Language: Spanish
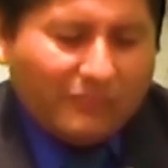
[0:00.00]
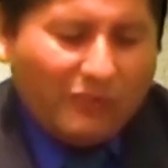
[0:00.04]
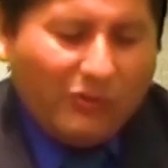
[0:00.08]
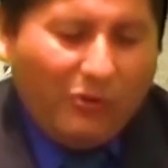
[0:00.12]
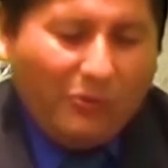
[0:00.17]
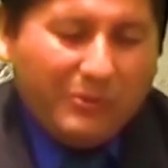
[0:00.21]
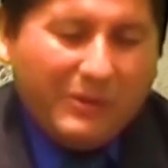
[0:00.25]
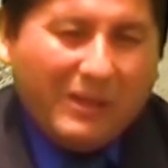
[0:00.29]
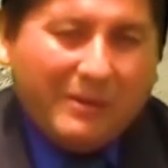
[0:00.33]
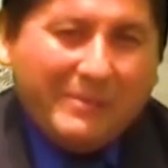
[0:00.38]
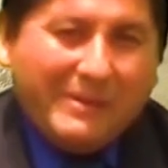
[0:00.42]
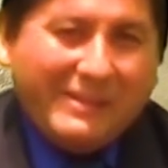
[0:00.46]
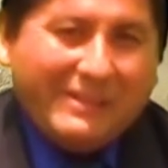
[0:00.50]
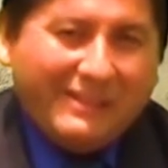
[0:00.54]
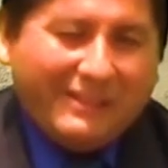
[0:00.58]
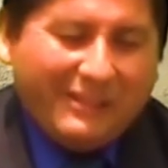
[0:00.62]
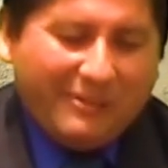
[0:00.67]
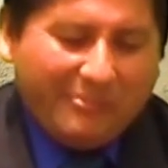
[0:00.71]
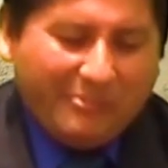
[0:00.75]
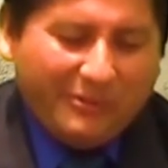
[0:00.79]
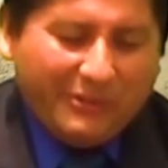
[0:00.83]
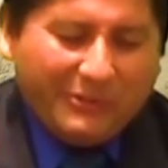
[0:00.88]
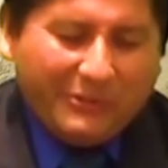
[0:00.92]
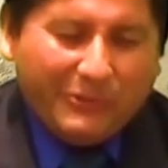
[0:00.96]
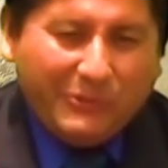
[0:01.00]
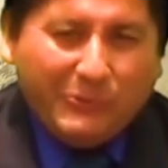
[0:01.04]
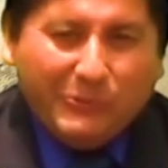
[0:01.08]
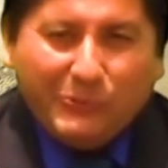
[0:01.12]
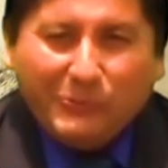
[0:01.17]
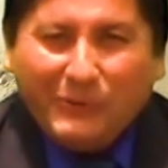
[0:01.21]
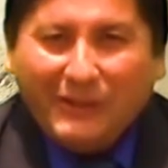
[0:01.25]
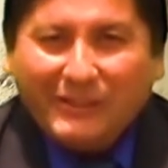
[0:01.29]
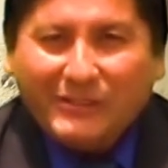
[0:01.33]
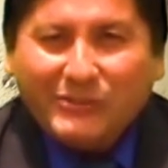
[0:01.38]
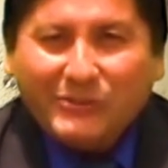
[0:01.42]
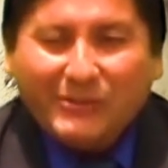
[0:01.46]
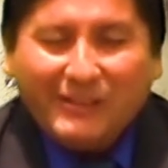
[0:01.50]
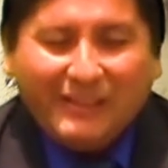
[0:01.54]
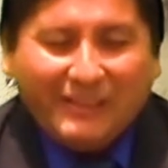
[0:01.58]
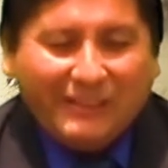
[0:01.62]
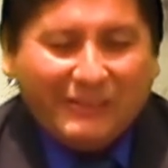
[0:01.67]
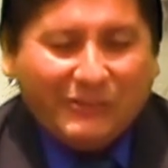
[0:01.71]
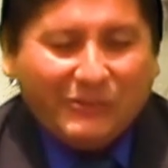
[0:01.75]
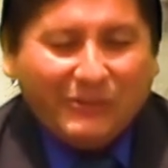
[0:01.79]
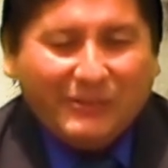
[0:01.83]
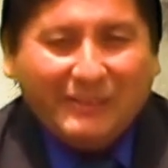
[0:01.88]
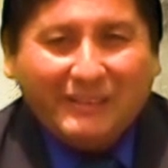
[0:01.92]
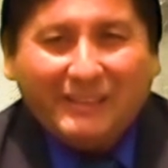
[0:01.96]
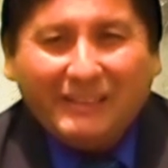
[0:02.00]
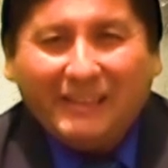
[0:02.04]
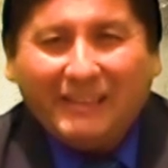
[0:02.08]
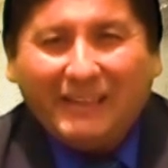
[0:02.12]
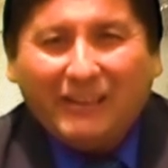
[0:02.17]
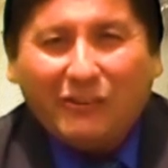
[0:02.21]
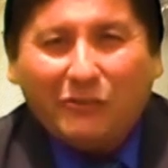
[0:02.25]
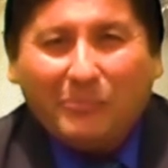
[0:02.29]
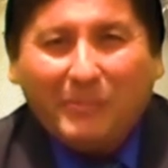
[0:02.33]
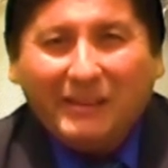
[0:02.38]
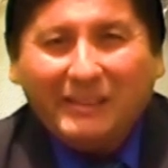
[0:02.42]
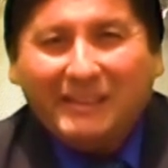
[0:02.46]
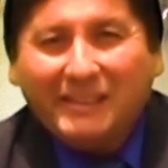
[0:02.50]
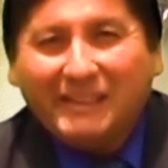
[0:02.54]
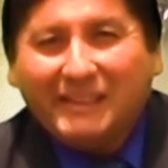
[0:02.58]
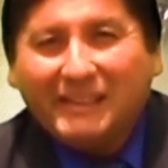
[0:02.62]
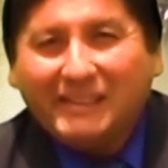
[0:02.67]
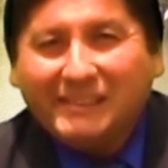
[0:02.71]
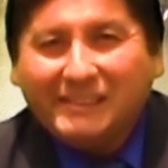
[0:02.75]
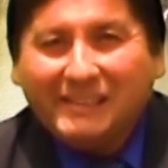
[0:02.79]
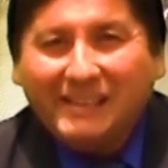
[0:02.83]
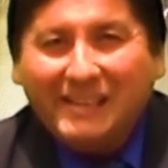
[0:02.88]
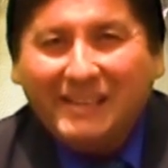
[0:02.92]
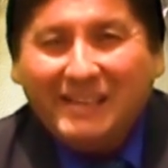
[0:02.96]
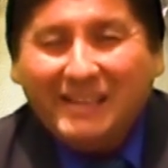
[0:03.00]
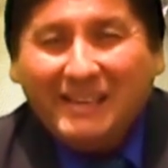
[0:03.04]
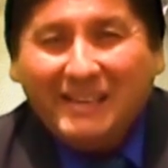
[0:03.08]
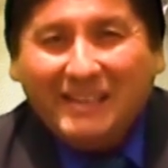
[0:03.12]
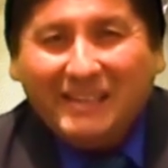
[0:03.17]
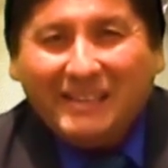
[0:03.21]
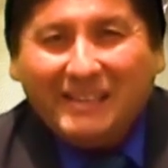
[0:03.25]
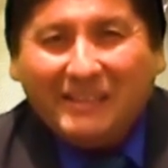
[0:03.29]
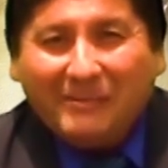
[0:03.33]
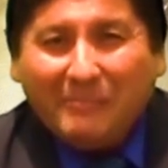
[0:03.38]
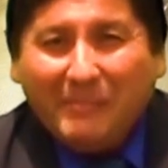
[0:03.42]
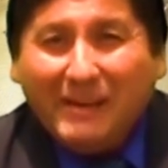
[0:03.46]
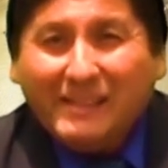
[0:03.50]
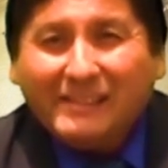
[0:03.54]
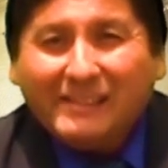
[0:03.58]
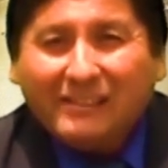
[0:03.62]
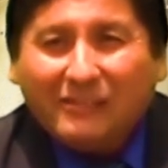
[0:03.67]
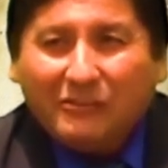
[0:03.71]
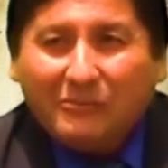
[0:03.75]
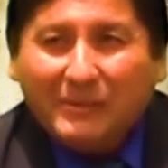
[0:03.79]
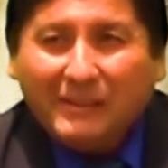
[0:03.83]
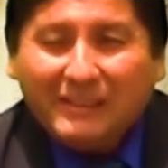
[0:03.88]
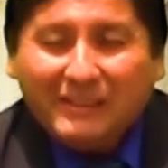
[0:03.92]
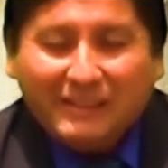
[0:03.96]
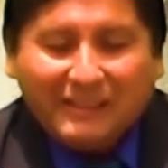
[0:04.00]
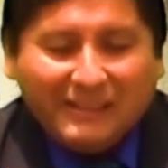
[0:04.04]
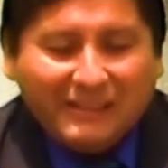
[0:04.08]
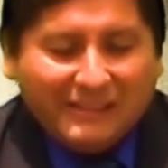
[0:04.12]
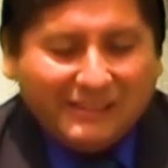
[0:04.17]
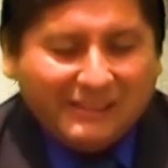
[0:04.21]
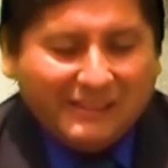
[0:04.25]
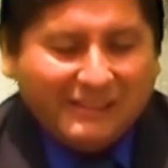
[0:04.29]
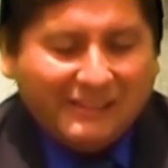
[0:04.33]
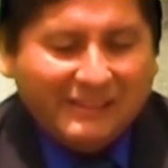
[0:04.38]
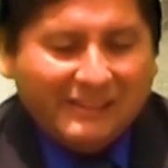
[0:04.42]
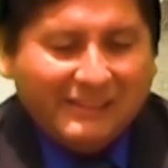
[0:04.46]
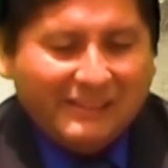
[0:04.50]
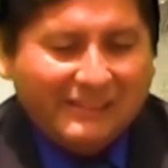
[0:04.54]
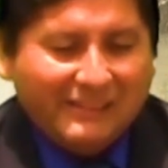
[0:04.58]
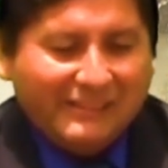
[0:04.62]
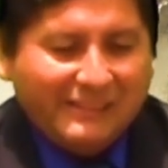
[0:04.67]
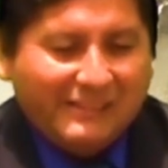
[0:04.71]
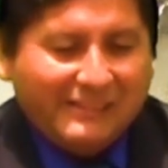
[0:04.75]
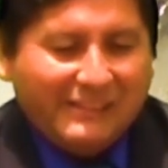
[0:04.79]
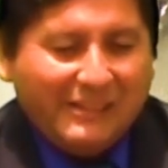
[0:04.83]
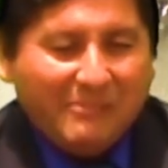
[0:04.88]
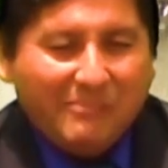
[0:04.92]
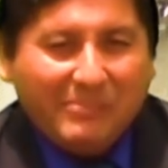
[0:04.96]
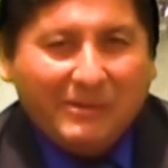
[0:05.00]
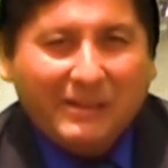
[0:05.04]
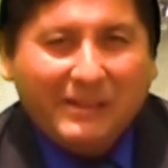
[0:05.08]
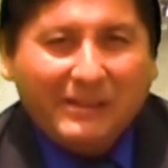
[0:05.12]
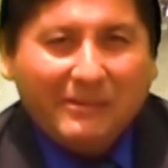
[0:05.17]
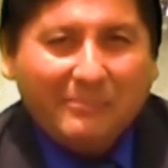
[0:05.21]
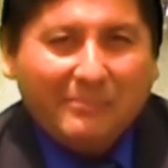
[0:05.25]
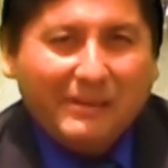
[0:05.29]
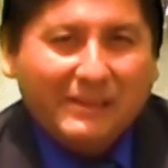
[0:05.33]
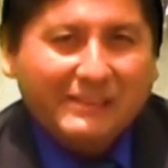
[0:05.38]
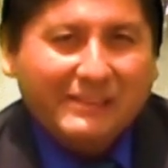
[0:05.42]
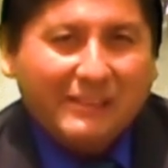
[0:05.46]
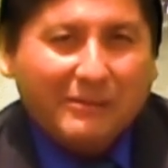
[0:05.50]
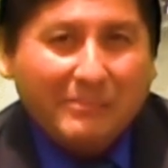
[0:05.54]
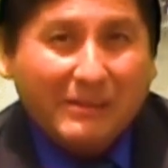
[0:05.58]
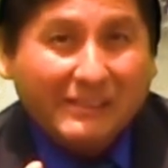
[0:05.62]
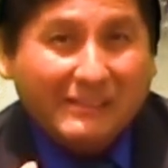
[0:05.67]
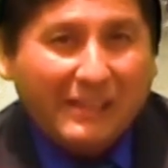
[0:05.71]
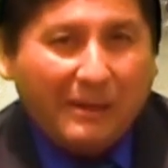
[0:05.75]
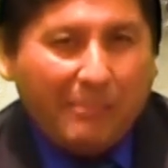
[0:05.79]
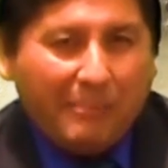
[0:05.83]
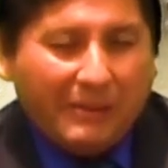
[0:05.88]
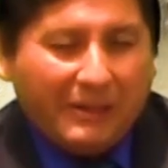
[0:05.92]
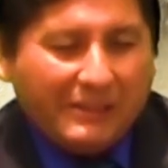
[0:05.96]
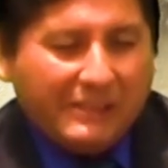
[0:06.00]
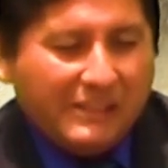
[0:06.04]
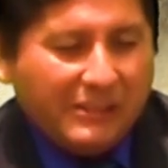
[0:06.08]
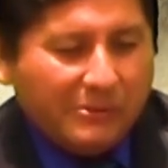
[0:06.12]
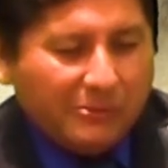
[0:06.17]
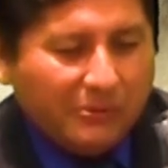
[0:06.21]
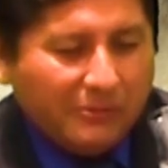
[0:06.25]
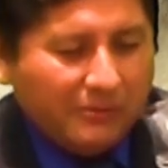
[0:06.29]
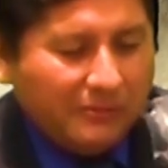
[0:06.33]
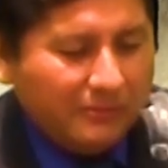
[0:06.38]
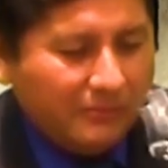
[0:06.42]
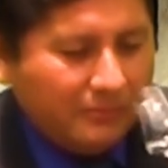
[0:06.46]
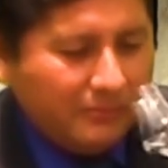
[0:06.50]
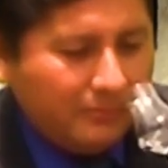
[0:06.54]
obviamente, pues no un acholadito entre aromáticas y más aromáticas siempre va a ser más expresivo.